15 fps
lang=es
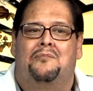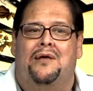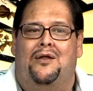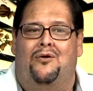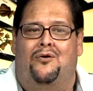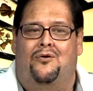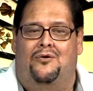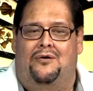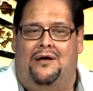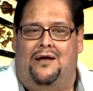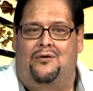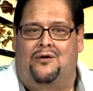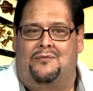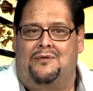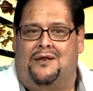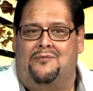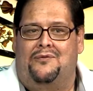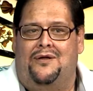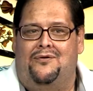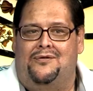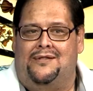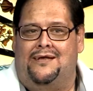Pero a lo que me
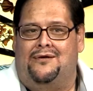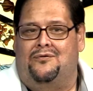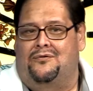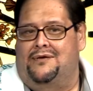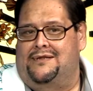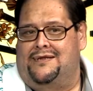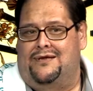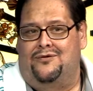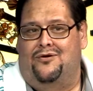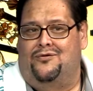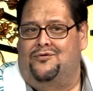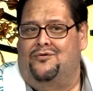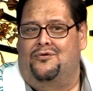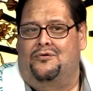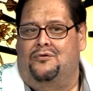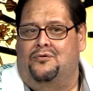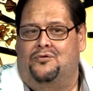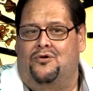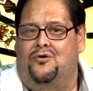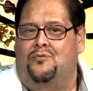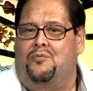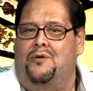refiero es que con el Señor
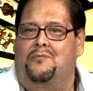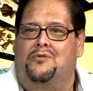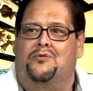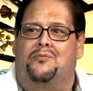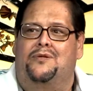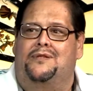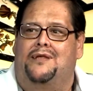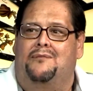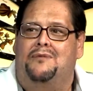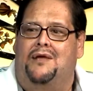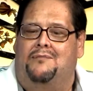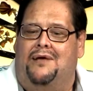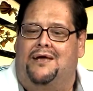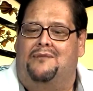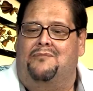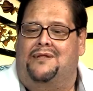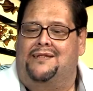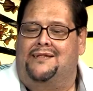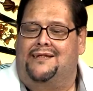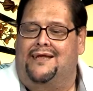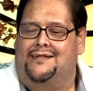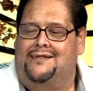todo, lo podemos, como decía mi mamá, que en paz
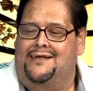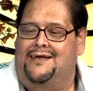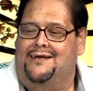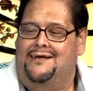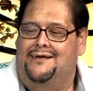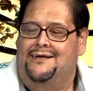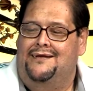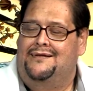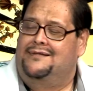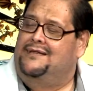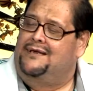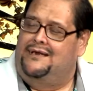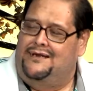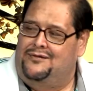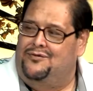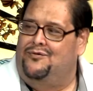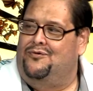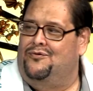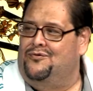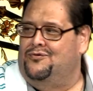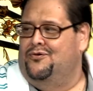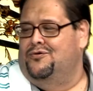descanse. Si Cristo
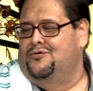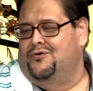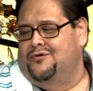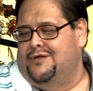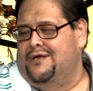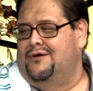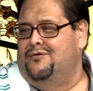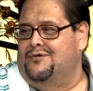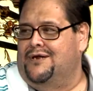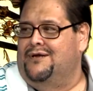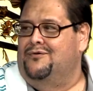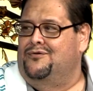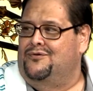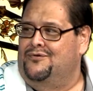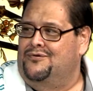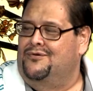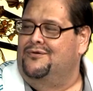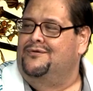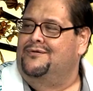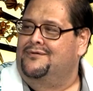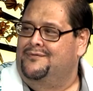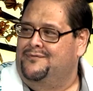con nosotros, ¿quién contra nosotros?